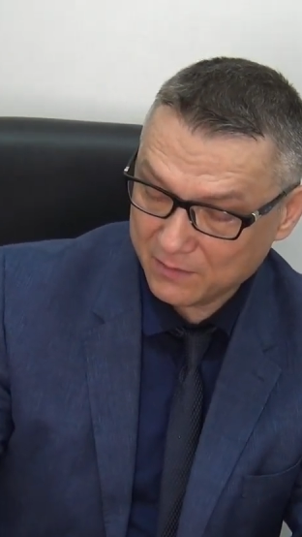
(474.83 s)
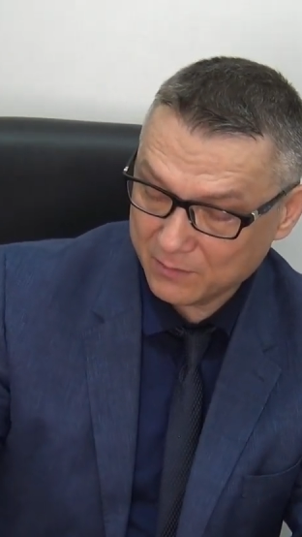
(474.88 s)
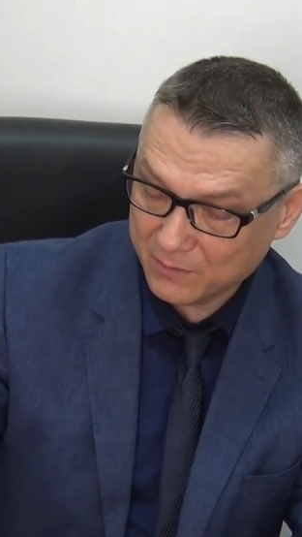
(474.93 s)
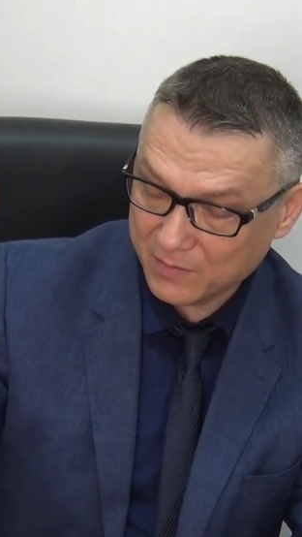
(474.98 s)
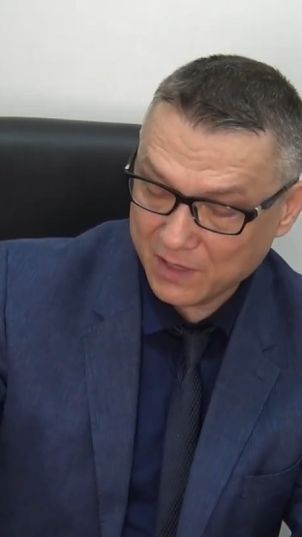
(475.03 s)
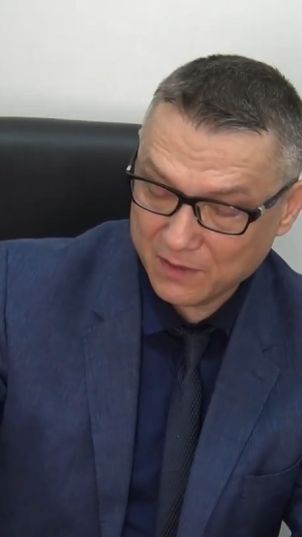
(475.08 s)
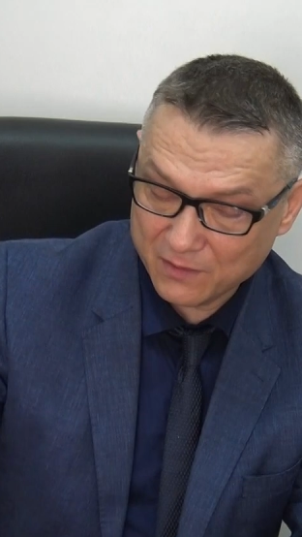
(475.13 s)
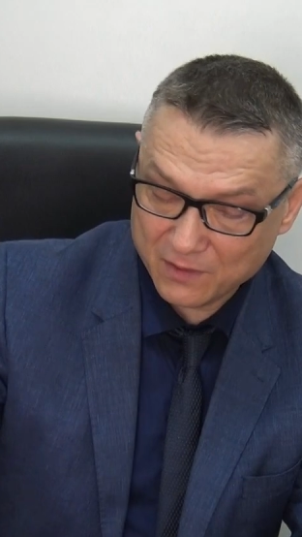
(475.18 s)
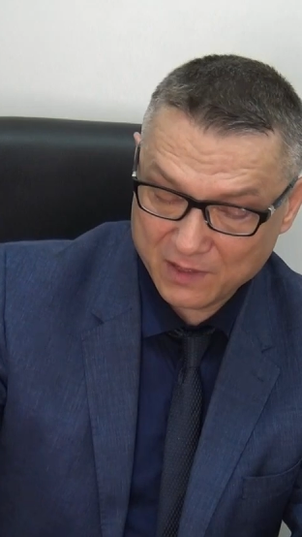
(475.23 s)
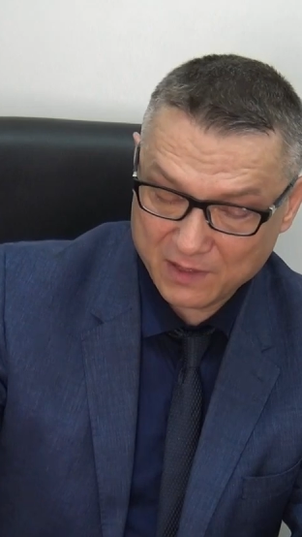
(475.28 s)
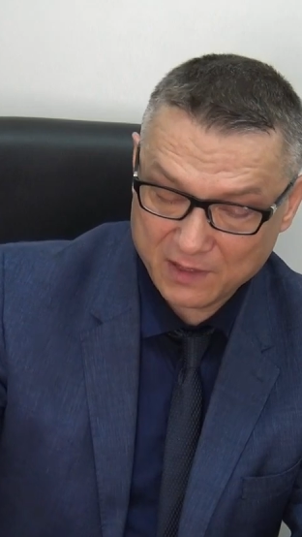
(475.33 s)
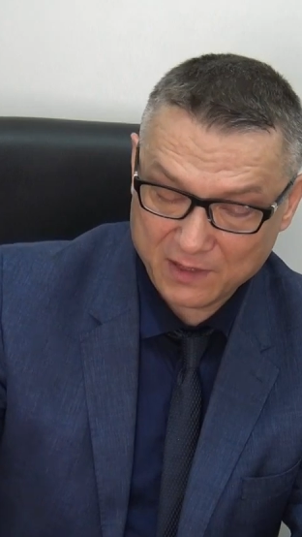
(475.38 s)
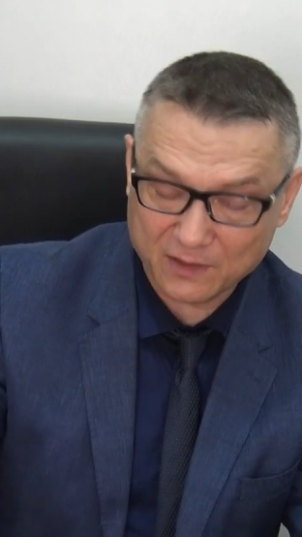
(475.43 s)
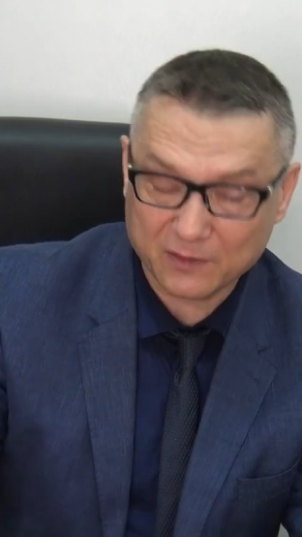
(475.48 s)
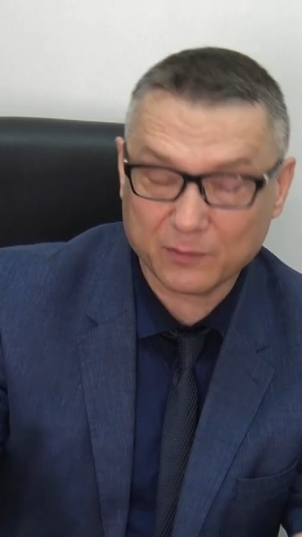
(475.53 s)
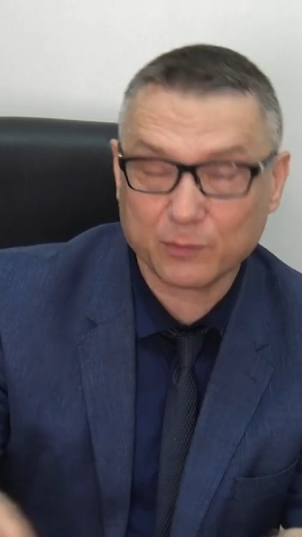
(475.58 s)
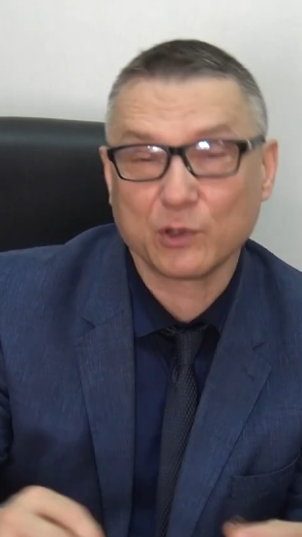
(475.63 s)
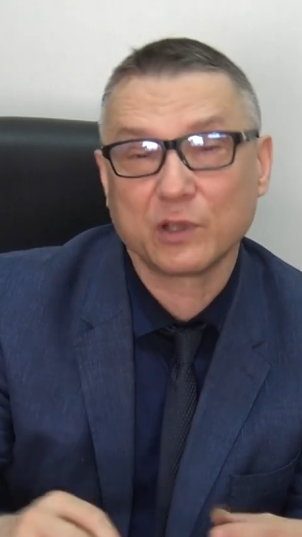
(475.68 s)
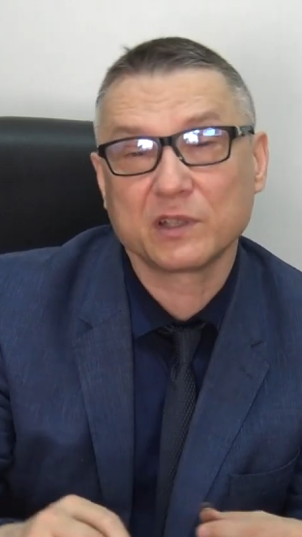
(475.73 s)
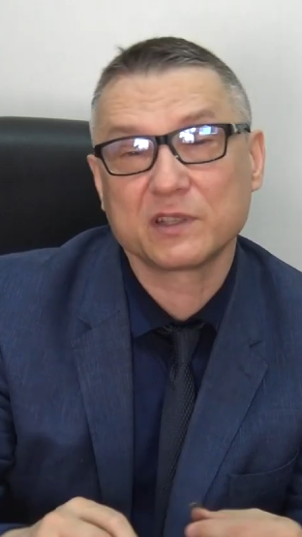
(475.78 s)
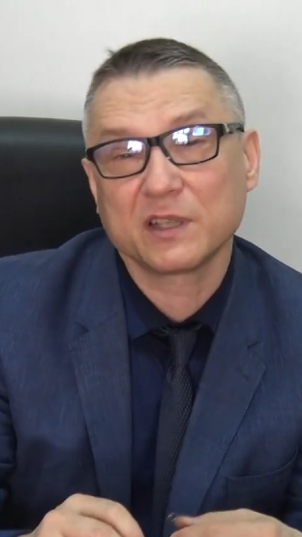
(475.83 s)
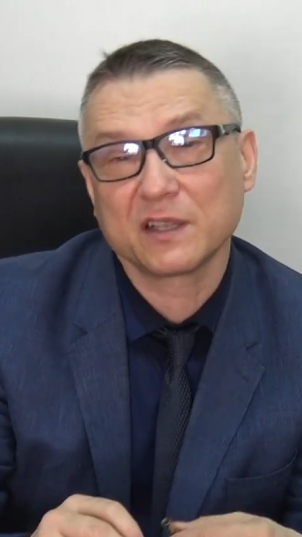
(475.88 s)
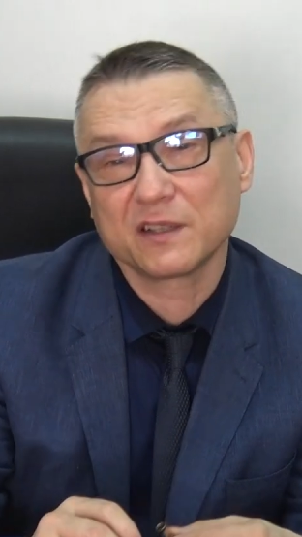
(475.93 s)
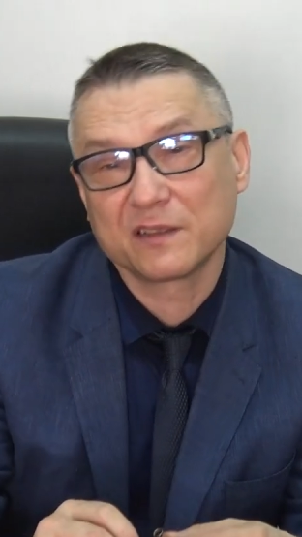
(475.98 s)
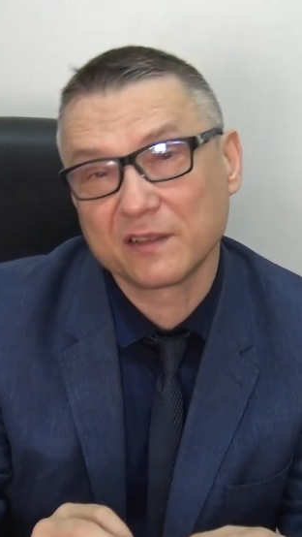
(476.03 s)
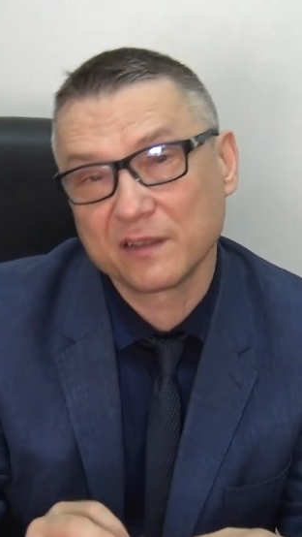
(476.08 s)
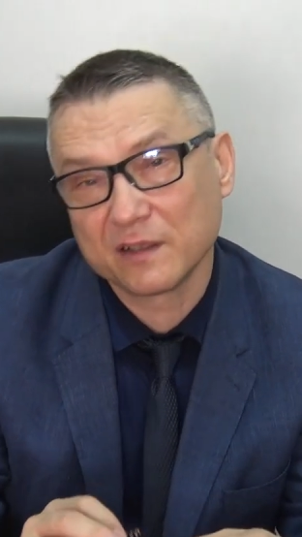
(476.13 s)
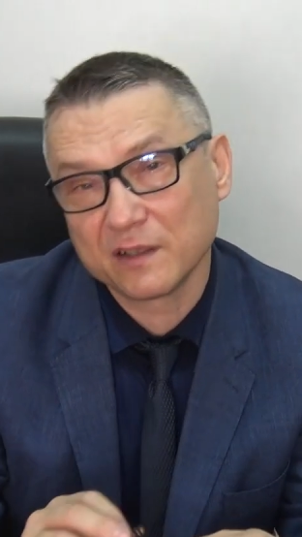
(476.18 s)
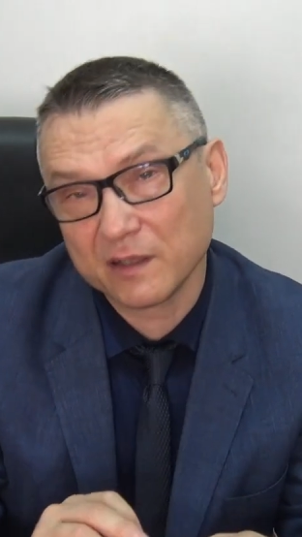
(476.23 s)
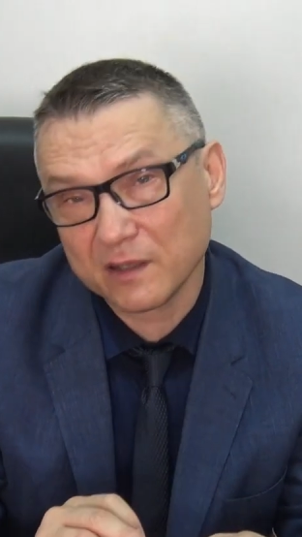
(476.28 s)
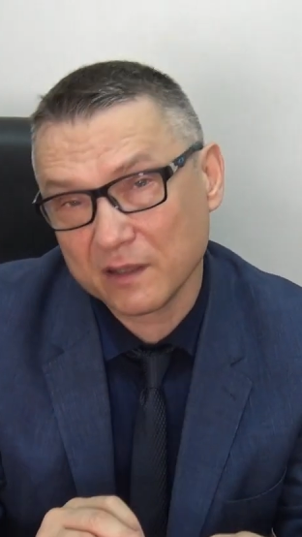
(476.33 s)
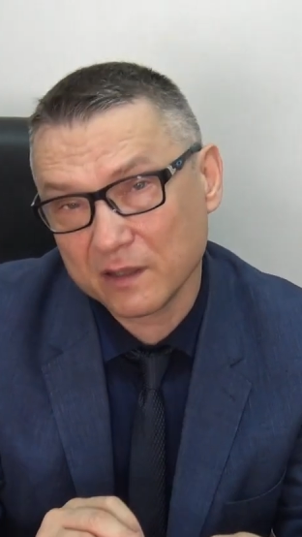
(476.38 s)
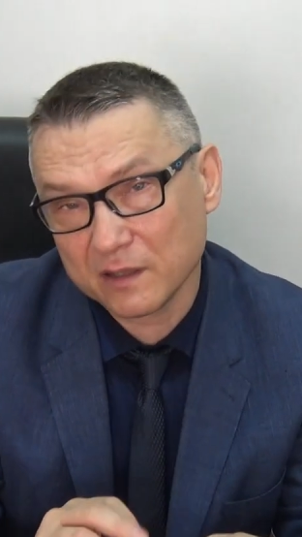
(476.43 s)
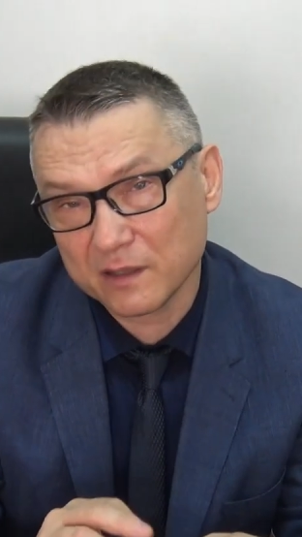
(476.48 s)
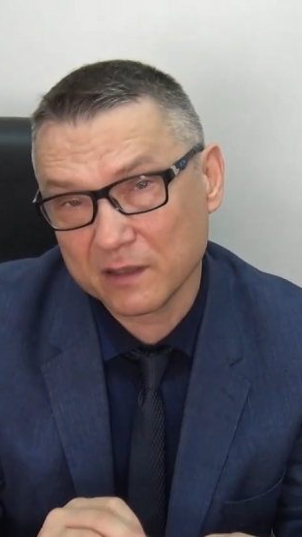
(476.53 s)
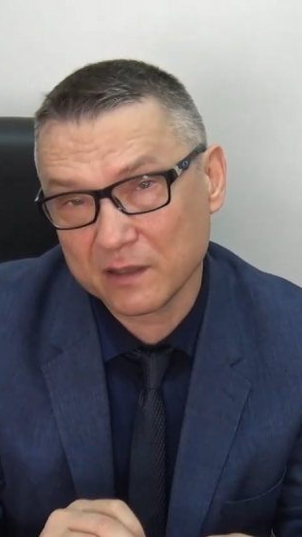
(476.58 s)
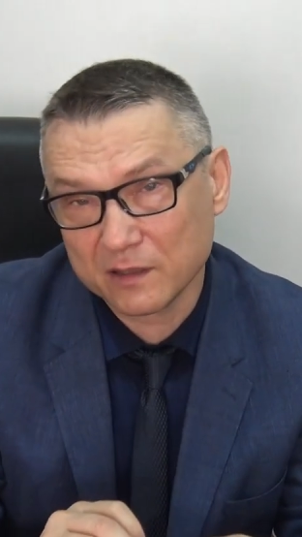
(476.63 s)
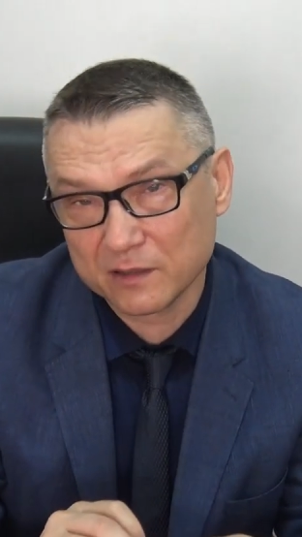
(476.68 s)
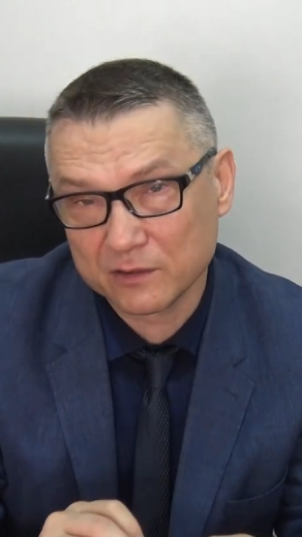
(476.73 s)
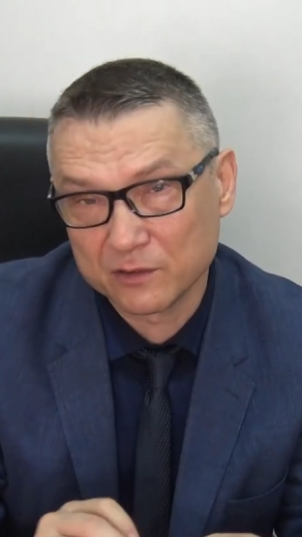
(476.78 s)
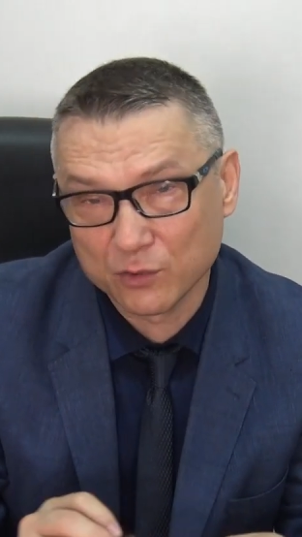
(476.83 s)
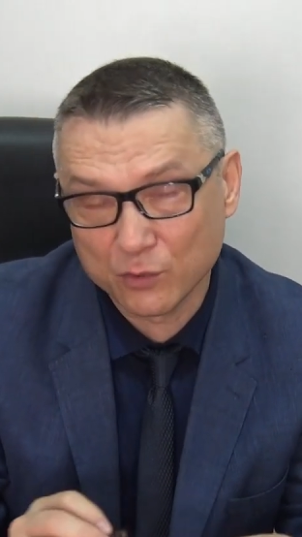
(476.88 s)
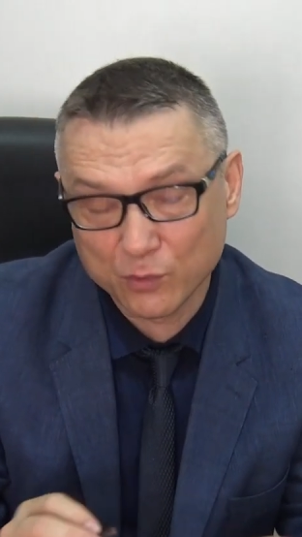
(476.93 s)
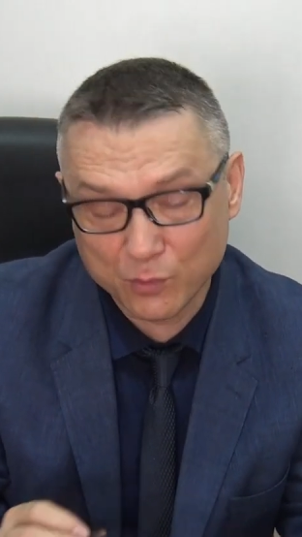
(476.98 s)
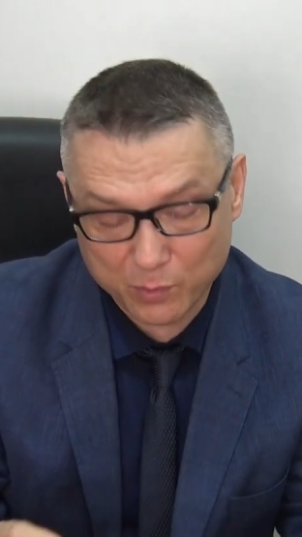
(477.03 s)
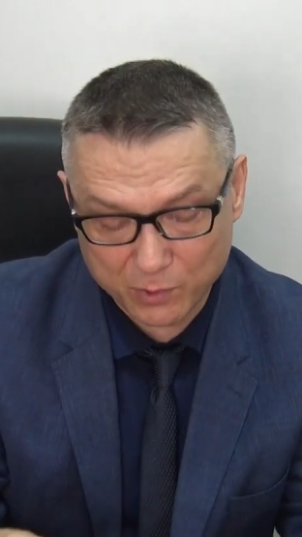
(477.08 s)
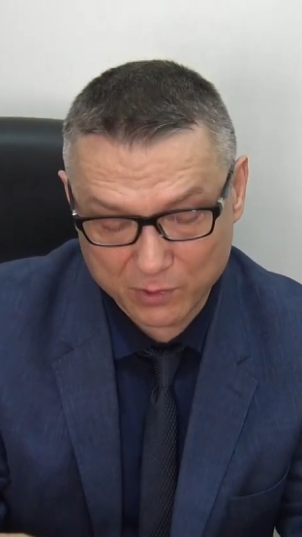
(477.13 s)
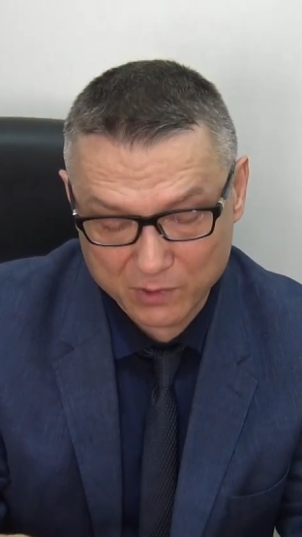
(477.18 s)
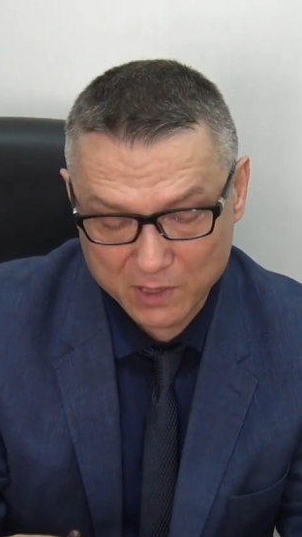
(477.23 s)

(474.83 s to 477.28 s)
моей эксплуатации э, труб